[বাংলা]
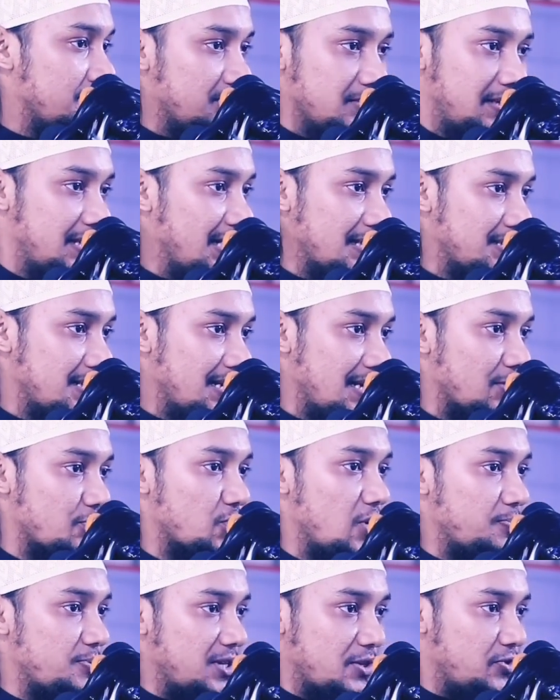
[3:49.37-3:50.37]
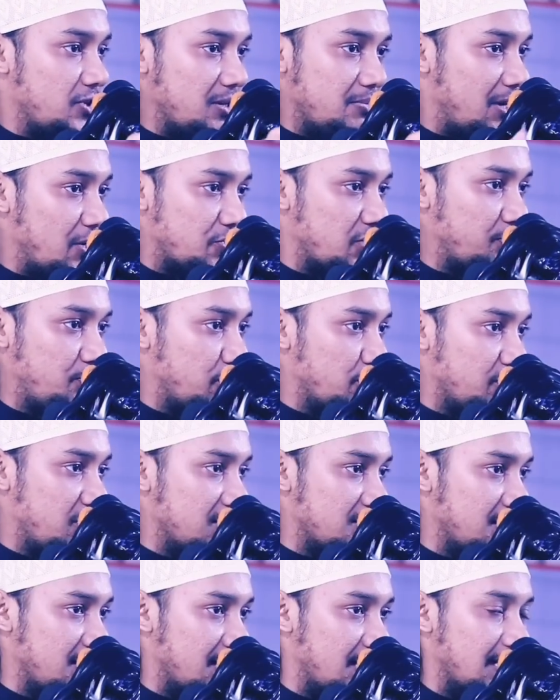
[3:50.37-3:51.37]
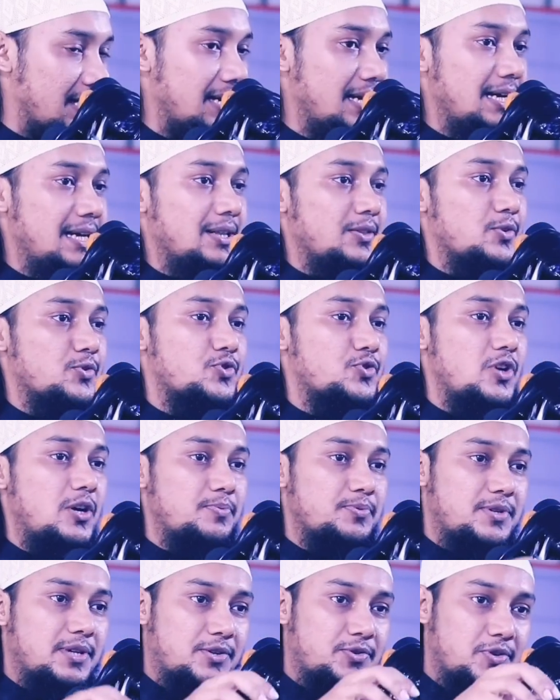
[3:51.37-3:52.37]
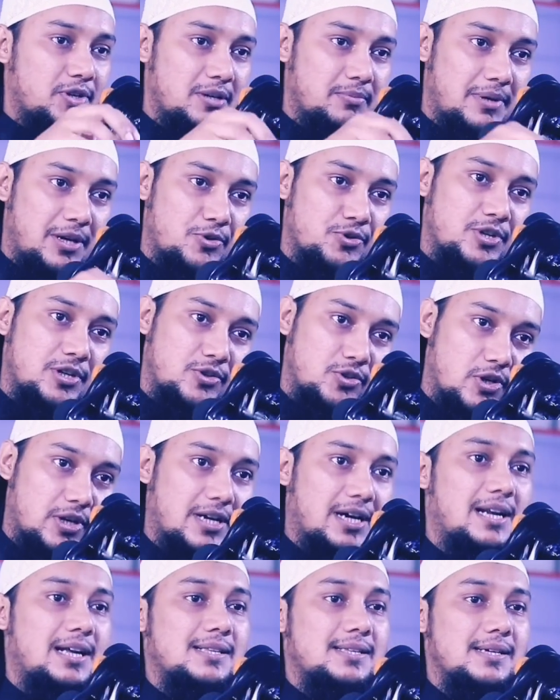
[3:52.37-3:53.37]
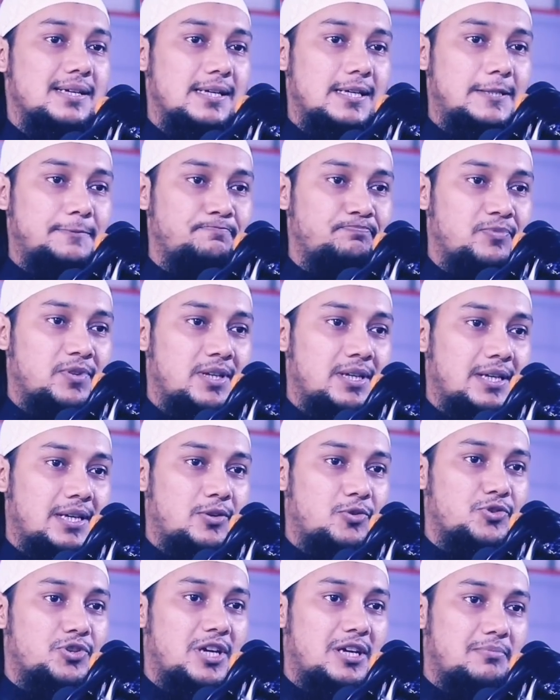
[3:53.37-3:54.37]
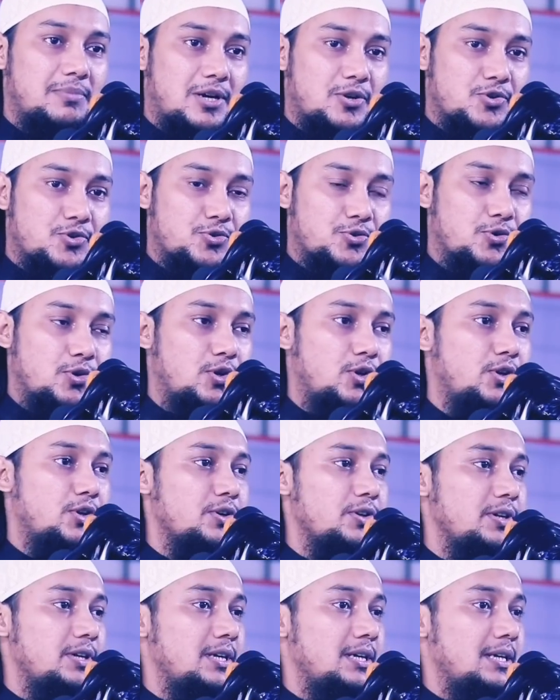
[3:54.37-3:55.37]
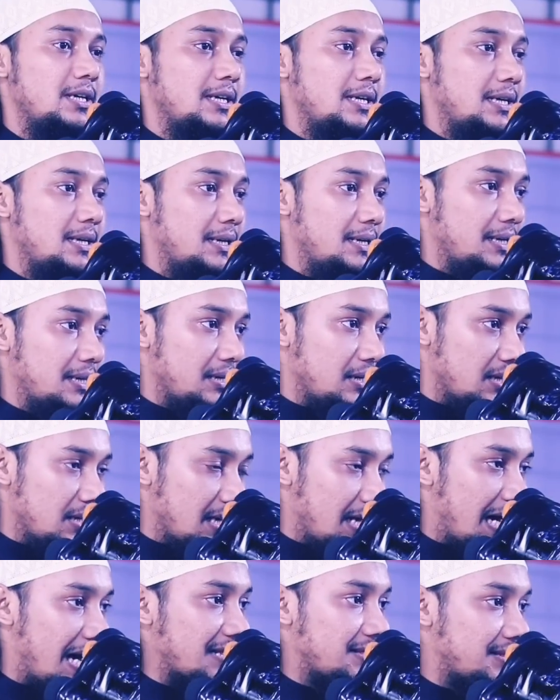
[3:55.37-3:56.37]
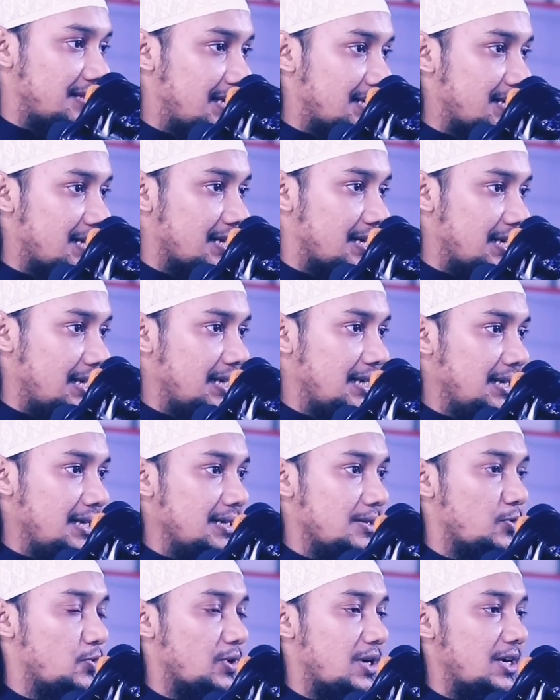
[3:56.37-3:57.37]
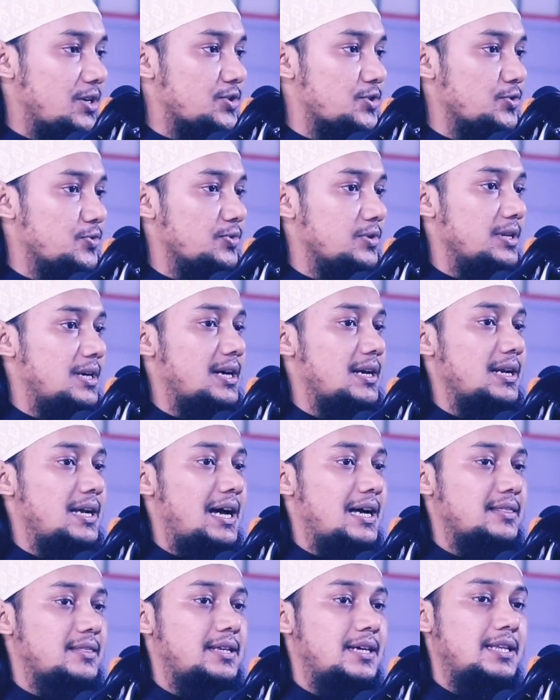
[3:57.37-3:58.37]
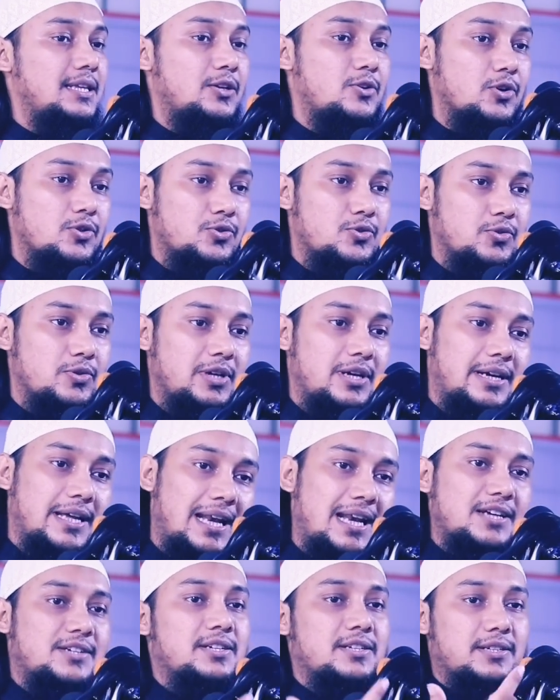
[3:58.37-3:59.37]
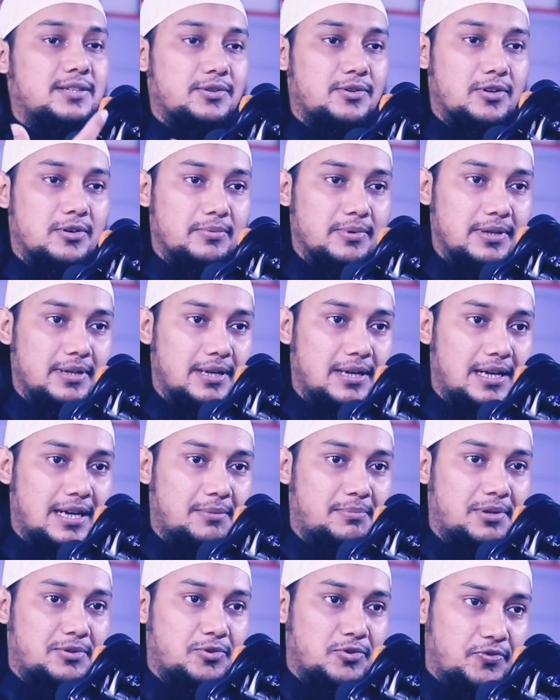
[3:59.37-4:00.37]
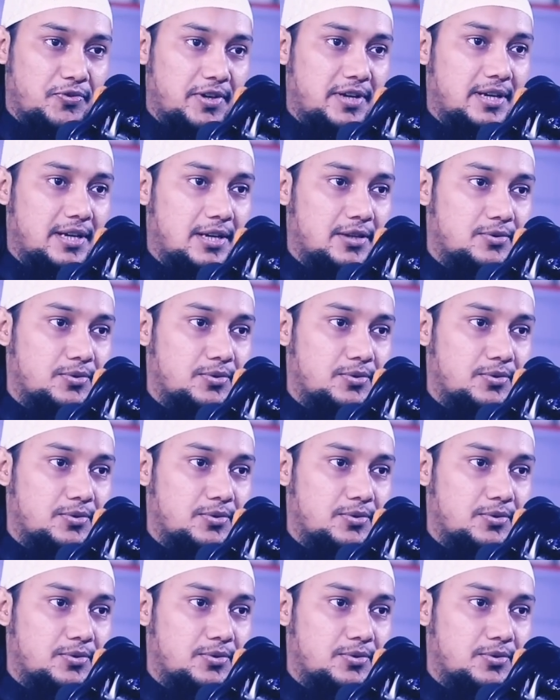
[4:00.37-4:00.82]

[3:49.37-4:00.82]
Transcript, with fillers: ঠিক আছে না সব সেকশনে মানুষের প্রয়োজন আছে না তো সব সেকশনে মানুষের দরকার আছে কিন্তু সেই মানুষগুলোর আত্মাটাকে কোরআন সন্ন্যার আধ্যাত্মিকত্ব দিয়ে ঢেলে সাজাতে হবে আল্লাপাক তৌফিক এনায়ত